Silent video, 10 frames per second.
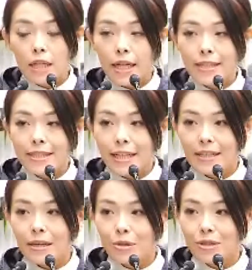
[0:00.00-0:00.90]
那以及
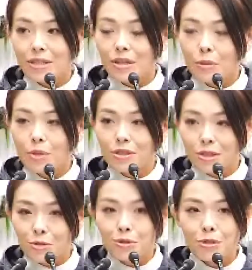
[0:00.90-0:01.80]
看到有一些我们
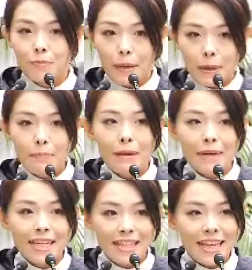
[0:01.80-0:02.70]
社区的爸爸妈
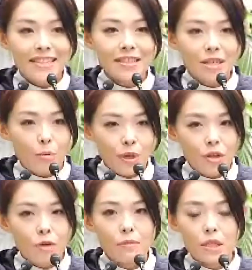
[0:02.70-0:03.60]
妈也带着小朋
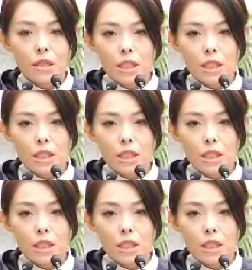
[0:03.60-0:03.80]
友们